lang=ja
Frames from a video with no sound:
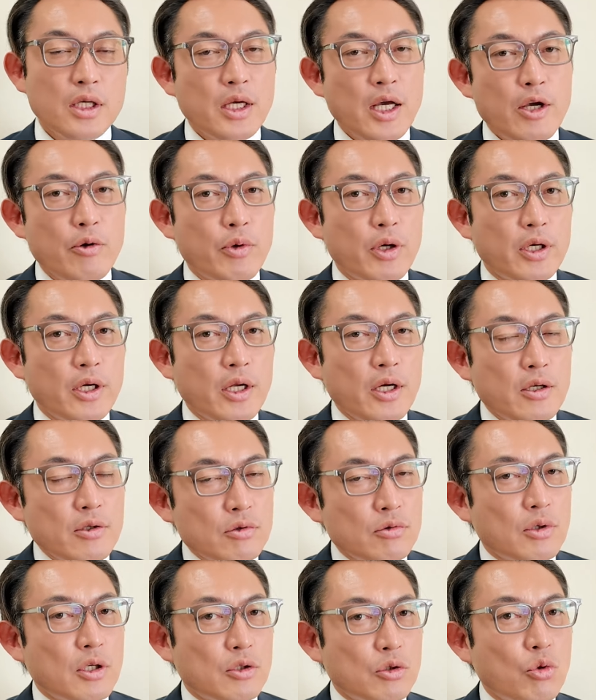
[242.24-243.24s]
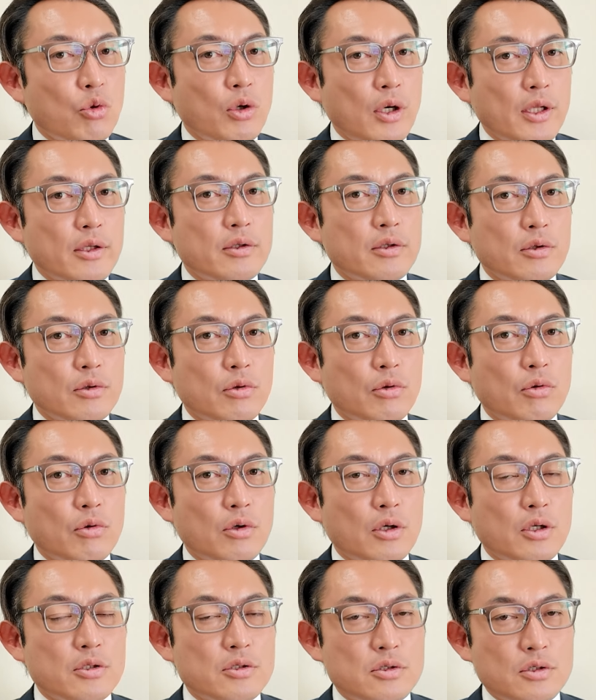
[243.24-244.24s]
理解を得られるのかどうかっていうとこ
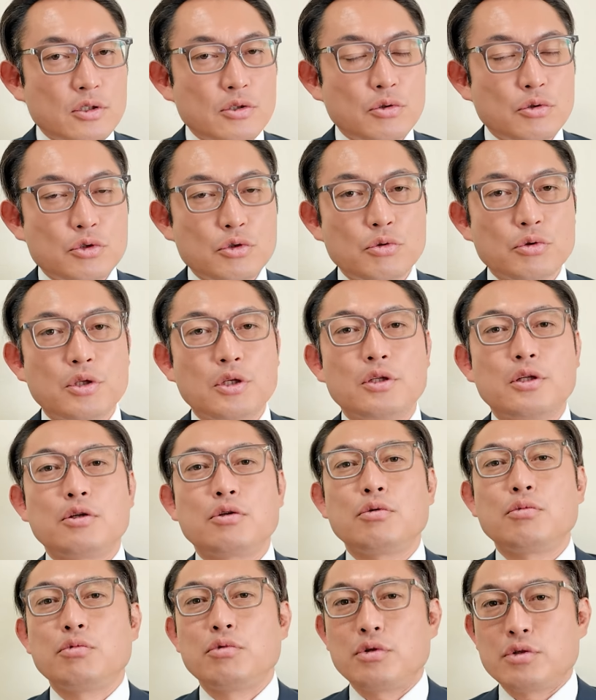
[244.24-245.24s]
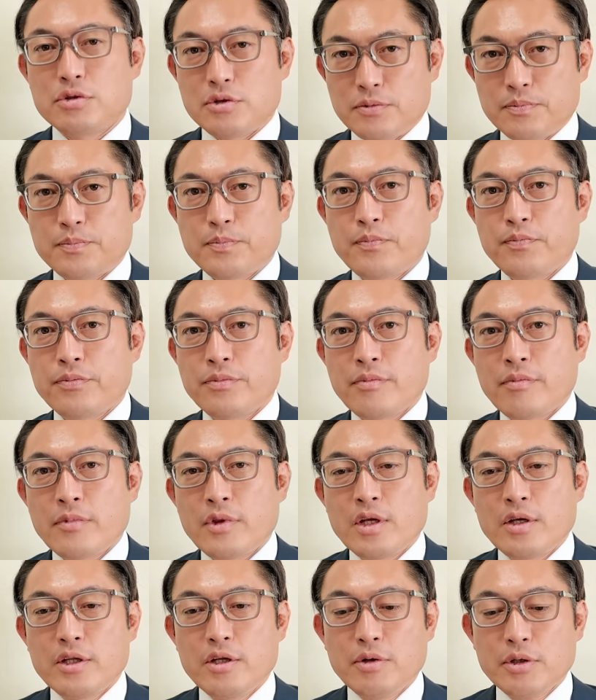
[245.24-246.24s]
ろが次の焦点だと思うんです。
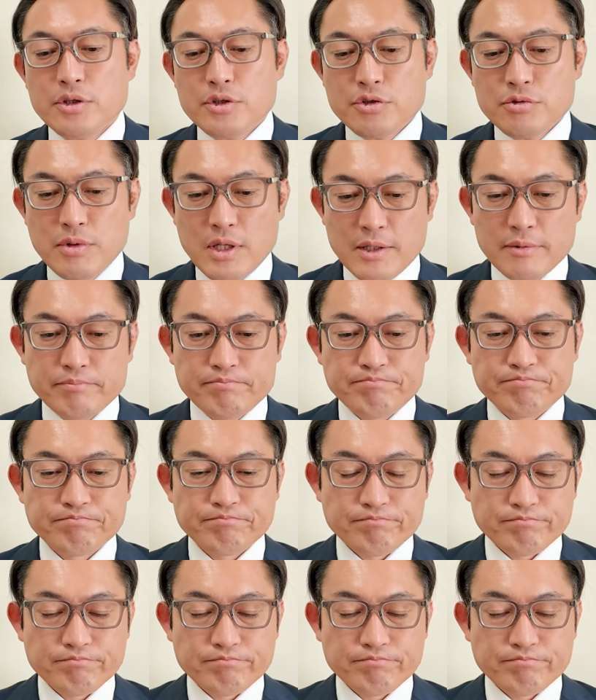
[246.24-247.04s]
で私は